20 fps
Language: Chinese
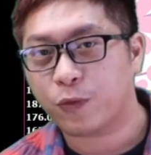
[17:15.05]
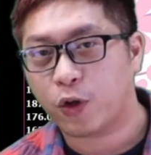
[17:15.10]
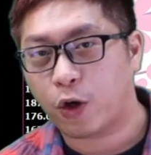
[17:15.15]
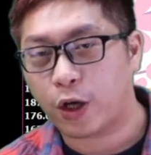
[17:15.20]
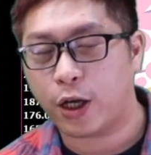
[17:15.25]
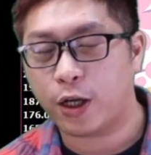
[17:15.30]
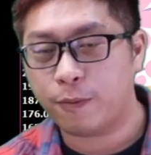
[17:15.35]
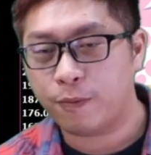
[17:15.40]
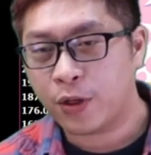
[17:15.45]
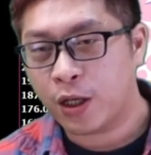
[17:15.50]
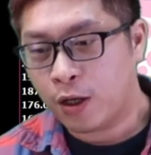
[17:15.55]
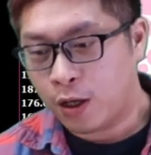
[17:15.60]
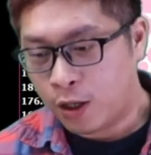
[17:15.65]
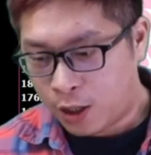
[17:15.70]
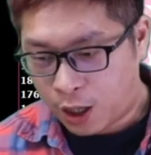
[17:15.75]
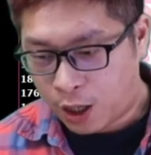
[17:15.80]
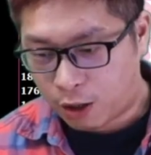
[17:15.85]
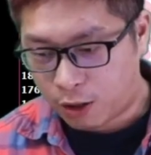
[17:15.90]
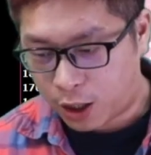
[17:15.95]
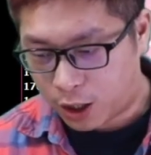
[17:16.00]
OK，
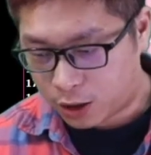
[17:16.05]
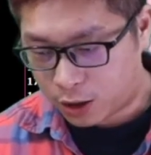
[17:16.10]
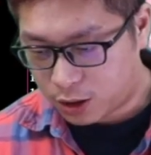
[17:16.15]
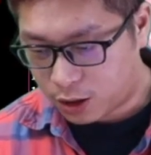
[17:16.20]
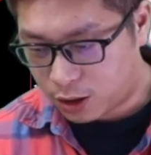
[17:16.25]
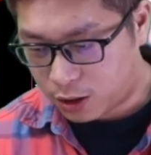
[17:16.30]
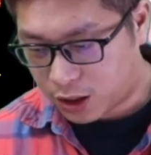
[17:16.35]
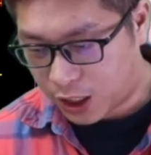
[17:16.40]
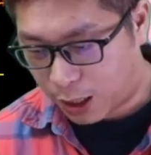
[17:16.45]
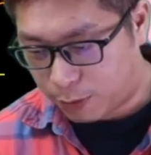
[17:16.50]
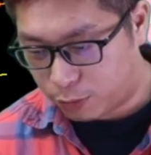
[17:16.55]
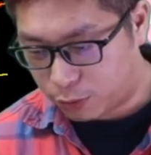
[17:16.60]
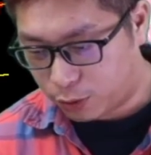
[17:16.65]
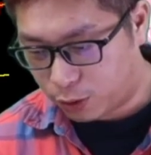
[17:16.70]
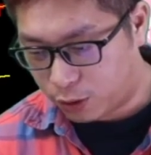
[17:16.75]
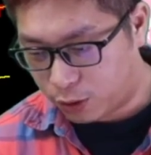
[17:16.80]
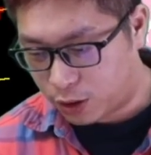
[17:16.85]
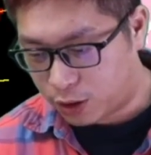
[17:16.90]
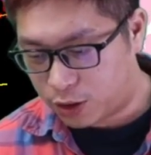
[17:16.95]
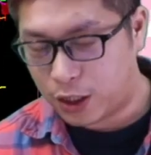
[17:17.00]
好了，今天差不
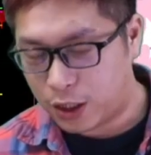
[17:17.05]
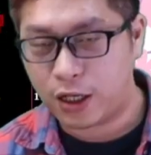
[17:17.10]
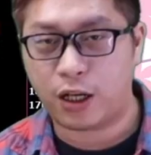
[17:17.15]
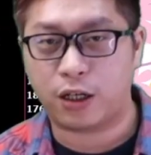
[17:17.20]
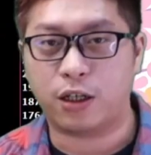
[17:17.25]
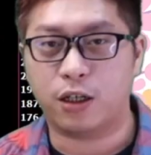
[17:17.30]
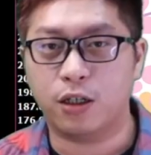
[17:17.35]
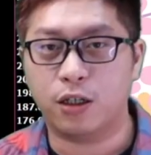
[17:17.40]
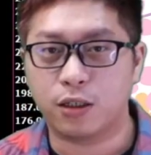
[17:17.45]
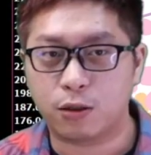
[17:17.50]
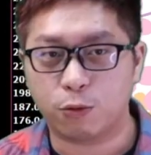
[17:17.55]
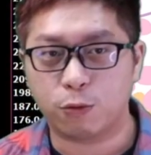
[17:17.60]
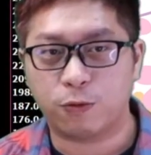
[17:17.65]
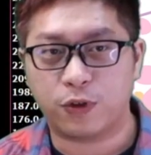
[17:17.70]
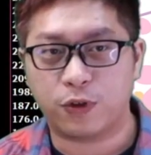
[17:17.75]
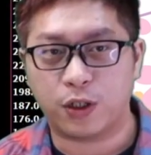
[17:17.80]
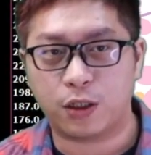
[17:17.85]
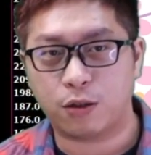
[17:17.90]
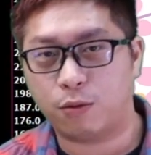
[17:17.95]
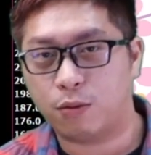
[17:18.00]
多了，现在两点二十五
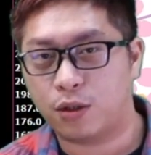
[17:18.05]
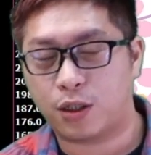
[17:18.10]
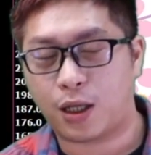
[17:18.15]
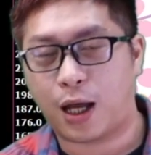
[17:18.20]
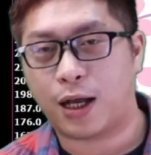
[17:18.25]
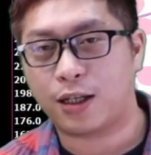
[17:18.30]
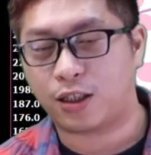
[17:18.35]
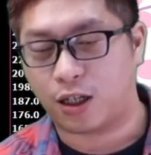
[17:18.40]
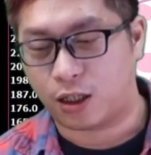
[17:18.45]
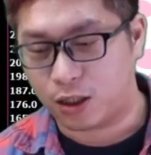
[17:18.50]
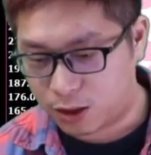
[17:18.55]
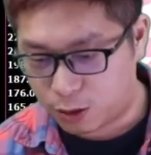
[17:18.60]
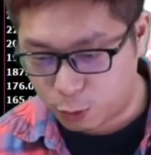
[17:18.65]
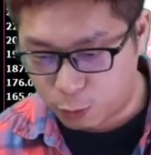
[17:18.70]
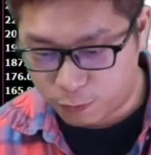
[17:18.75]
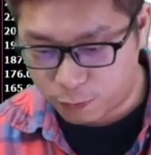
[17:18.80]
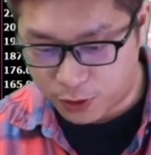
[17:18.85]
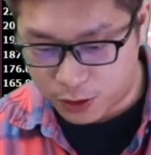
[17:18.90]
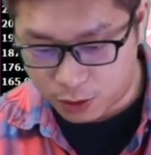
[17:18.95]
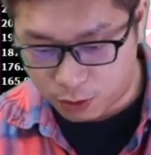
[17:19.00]
分了，我们大概讲了十
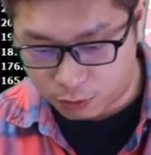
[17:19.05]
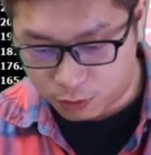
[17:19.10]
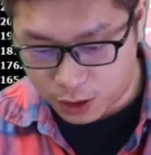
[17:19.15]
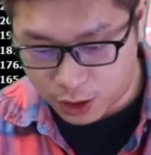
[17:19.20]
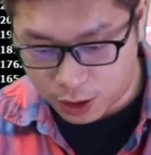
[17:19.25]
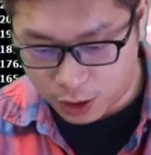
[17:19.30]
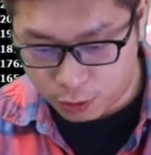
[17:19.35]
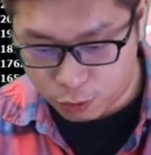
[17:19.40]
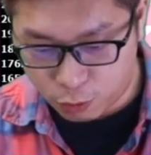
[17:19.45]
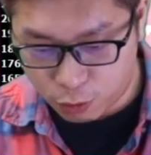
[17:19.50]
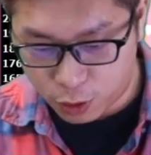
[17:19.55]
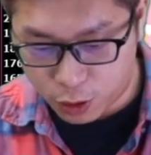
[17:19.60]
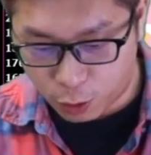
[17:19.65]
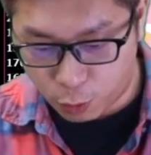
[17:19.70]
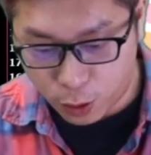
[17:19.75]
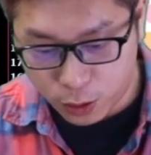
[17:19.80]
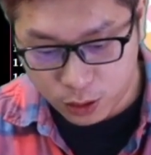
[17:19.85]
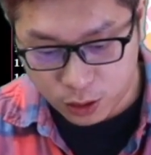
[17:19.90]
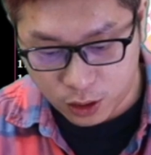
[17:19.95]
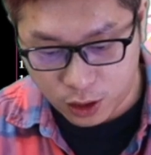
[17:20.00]
五分钟。那如果有
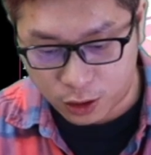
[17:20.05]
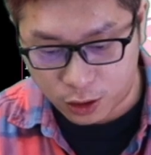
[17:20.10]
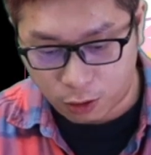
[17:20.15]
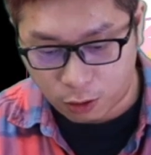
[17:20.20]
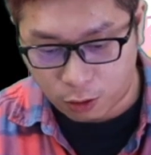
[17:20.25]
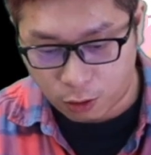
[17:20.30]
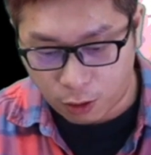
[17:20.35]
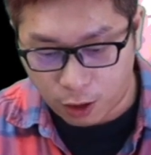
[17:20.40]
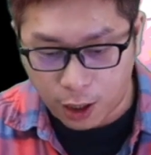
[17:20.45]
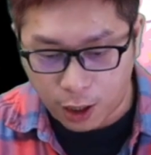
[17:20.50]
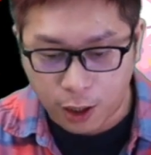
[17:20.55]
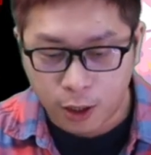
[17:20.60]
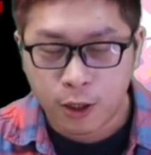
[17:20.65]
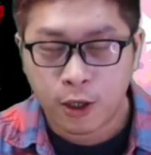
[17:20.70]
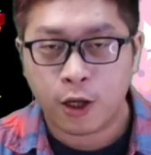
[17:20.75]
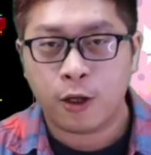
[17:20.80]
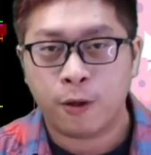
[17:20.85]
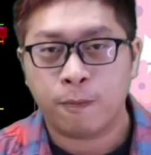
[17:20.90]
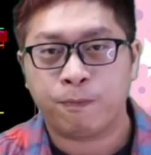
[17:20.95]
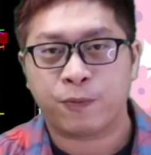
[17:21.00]
问题的话，
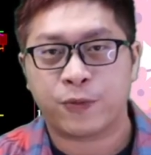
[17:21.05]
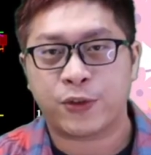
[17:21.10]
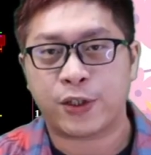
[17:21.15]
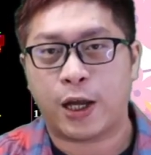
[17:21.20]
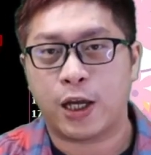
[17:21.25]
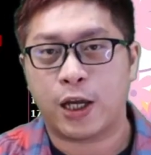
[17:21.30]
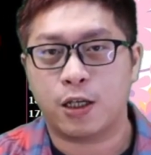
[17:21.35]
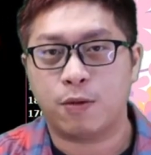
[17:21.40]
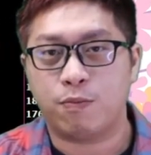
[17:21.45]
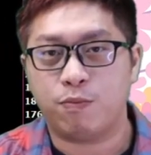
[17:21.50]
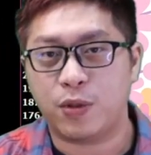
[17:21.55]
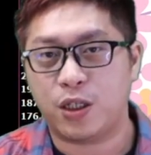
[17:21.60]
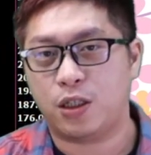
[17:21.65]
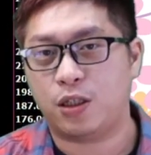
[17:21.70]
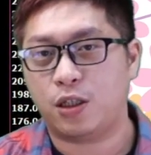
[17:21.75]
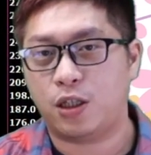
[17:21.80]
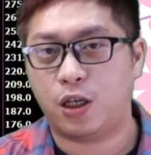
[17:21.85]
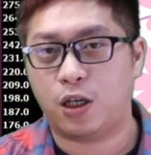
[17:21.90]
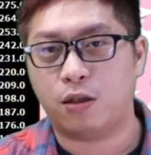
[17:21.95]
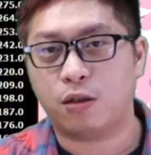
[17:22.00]
在明
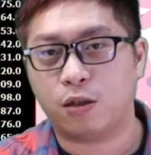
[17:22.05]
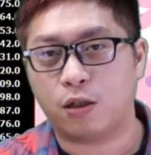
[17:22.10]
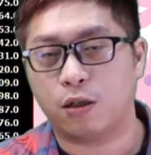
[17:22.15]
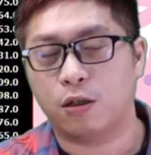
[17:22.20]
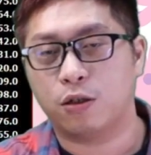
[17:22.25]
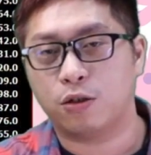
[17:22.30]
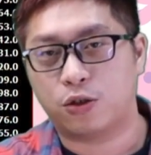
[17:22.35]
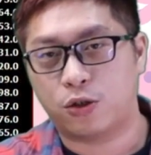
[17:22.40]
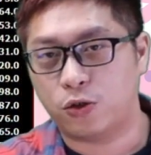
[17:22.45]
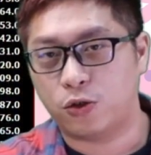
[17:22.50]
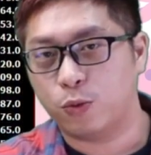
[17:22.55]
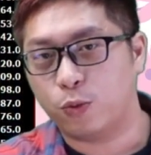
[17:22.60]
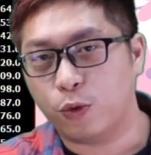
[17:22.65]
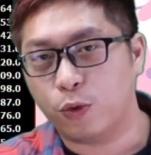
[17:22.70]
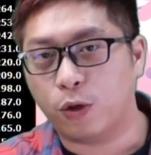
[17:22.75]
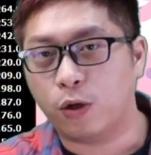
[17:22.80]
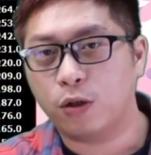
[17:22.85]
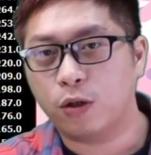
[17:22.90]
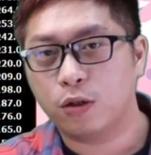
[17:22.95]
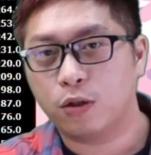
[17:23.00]
天的直
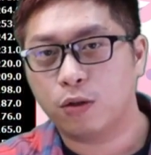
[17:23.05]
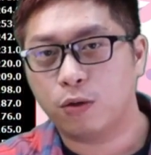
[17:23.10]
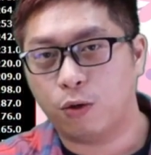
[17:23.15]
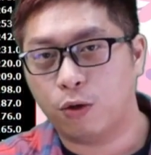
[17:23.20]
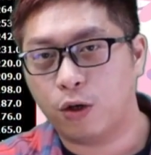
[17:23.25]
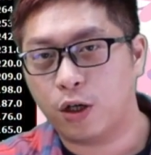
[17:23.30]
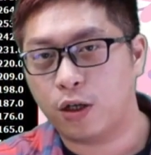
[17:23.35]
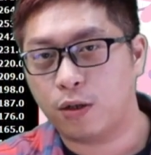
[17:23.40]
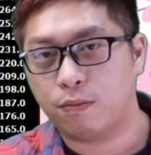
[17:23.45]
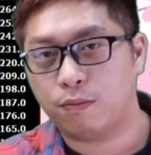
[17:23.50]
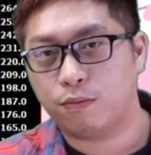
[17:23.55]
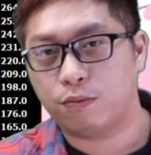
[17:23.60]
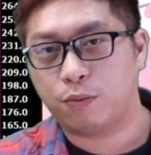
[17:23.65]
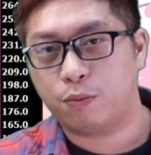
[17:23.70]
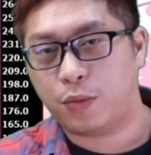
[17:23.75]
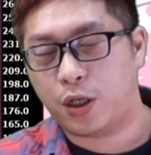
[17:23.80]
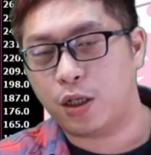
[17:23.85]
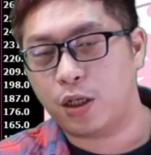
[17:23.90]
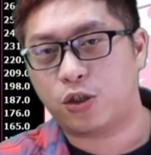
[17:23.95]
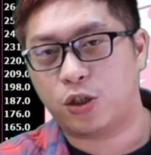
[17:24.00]
播，我会
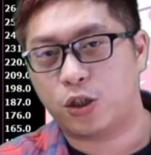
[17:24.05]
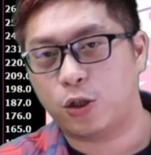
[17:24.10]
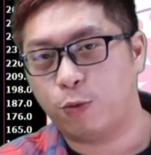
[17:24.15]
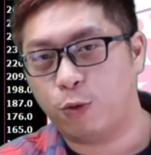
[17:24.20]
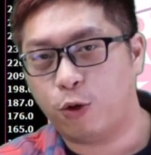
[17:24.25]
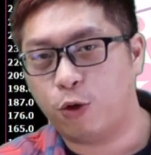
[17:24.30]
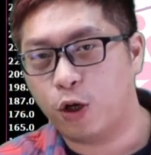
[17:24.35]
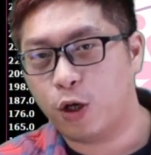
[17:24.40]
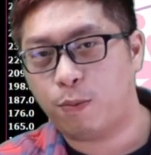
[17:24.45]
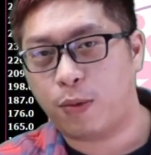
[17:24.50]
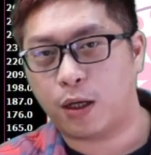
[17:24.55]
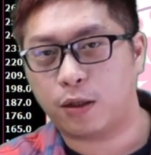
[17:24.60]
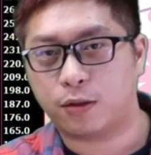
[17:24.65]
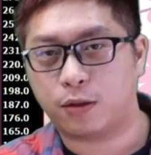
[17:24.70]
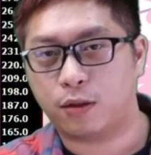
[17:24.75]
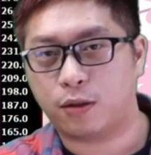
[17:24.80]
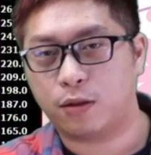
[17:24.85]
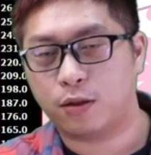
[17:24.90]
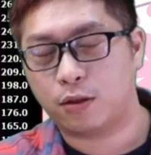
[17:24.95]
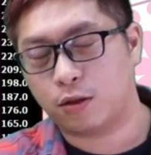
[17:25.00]
明天直播我会
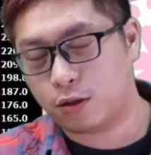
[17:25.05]
帮。